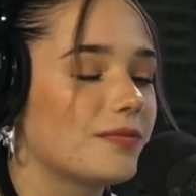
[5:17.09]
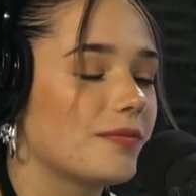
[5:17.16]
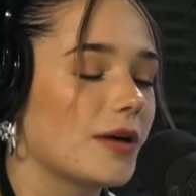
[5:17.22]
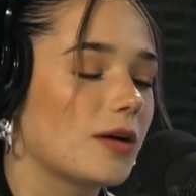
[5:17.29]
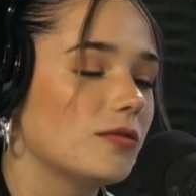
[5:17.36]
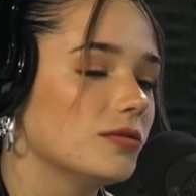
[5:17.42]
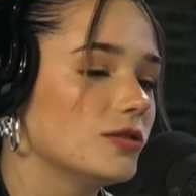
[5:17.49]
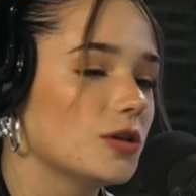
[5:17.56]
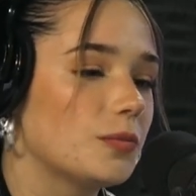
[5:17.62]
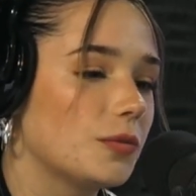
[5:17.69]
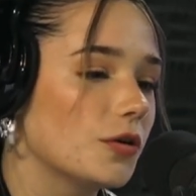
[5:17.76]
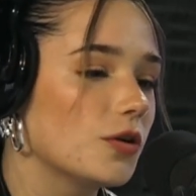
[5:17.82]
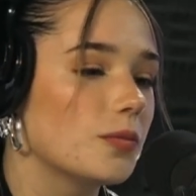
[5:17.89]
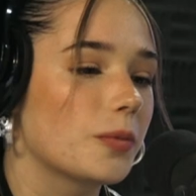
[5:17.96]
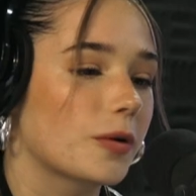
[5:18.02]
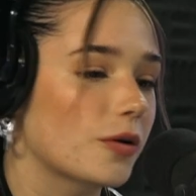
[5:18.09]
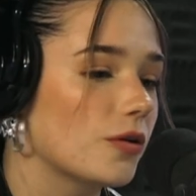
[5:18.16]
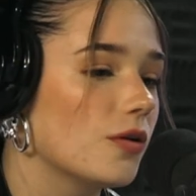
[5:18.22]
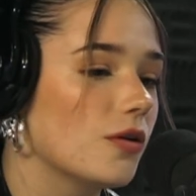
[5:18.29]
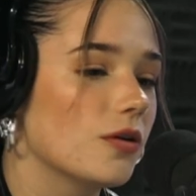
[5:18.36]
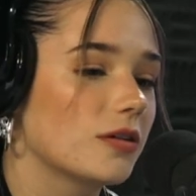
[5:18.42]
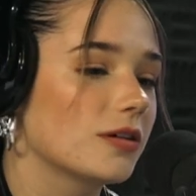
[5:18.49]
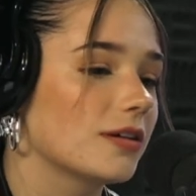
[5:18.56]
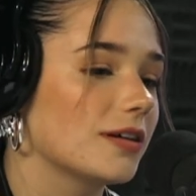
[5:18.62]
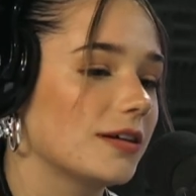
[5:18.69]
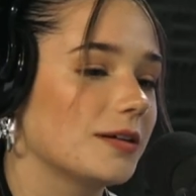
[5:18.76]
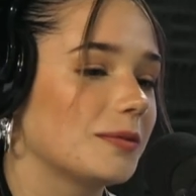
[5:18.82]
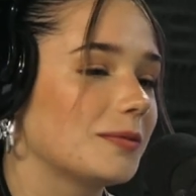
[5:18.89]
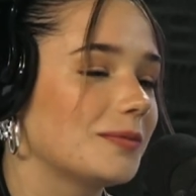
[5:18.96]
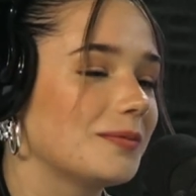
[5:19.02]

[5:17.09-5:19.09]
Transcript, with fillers: escucho pop, rock, eh,